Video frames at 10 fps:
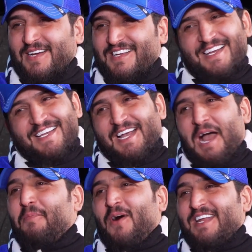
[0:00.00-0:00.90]
آه إيه، انت
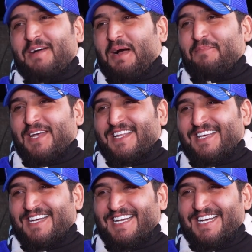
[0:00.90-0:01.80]
شلون
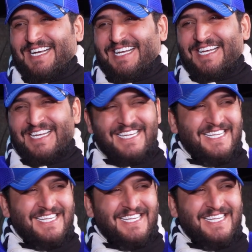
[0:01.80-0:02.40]
يا حبيبي